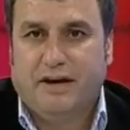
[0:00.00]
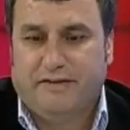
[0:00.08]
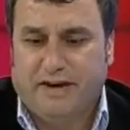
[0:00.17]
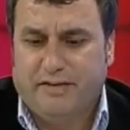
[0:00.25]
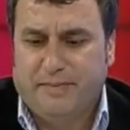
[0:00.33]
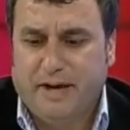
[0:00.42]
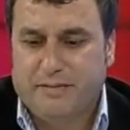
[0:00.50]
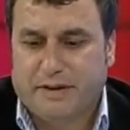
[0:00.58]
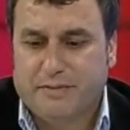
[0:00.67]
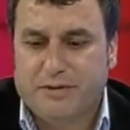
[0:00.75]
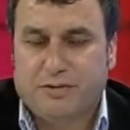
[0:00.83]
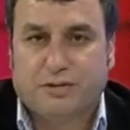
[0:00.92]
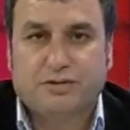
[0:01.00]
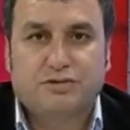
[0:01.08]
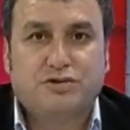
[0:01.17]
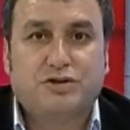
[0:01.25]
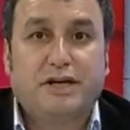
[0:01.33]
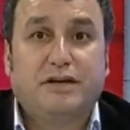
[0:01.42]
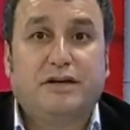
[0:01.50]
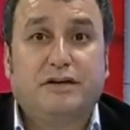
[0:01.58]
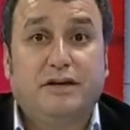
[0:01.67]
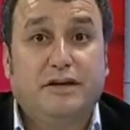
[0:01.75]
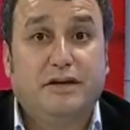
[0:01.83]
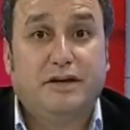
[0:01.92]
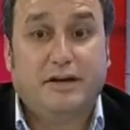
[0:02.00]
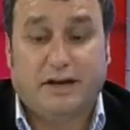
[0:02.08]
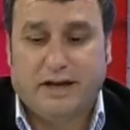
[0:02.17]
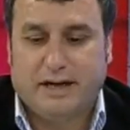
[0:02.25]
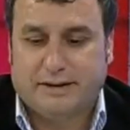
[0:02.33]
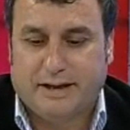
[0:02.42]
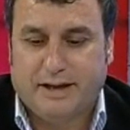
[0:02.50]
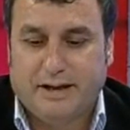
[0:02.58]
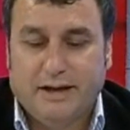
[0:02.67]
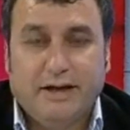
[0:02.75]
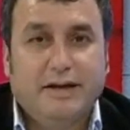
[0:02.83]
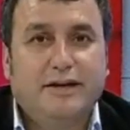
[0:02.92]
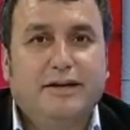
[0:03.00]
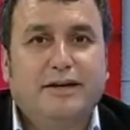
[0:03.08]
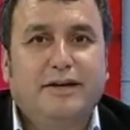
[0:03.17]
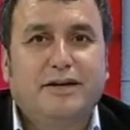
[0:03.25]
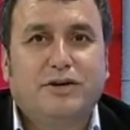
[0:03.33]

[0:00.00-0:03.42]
Vehbi Emre 1903'te e, hayata e,